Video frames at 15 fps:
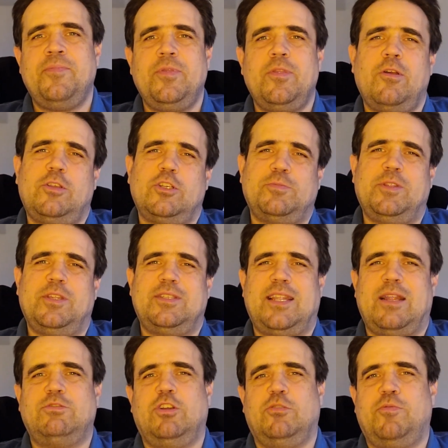No i też będę
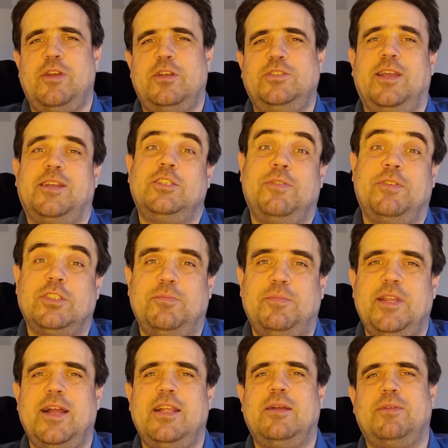starał się odpowiedzieć na jakieś Wasze
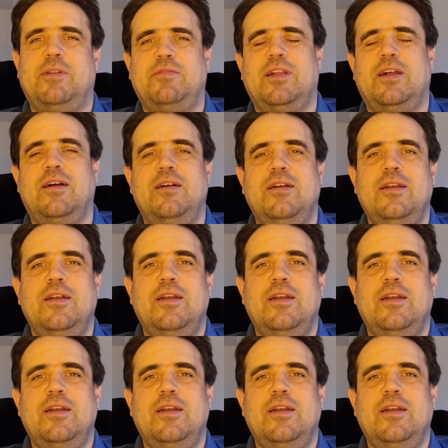pytania, prawda?